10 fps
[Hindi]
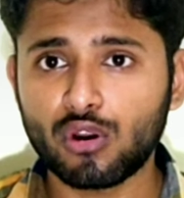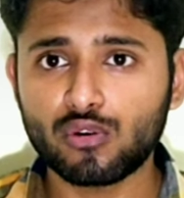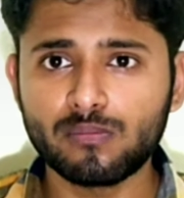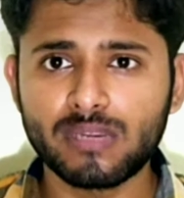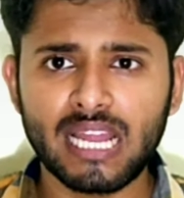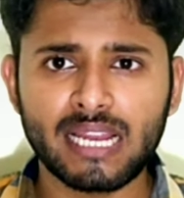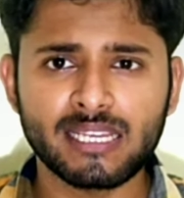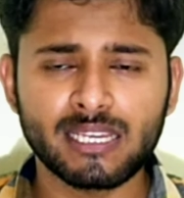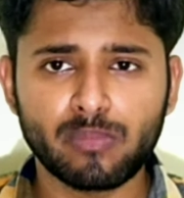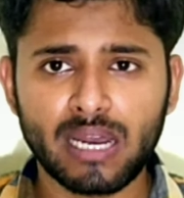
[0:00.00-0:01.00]
वॉर रूम में
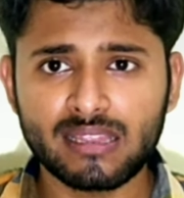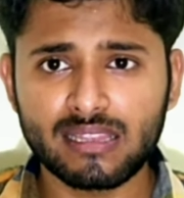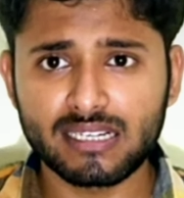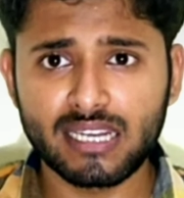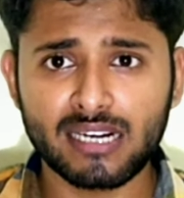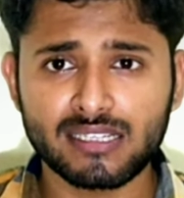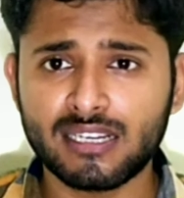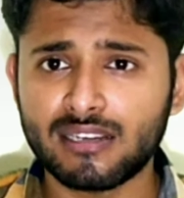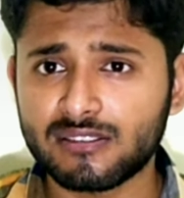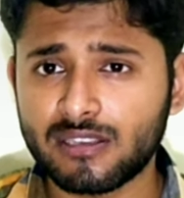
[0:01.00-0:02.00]
लाने के बाद डॉक्टर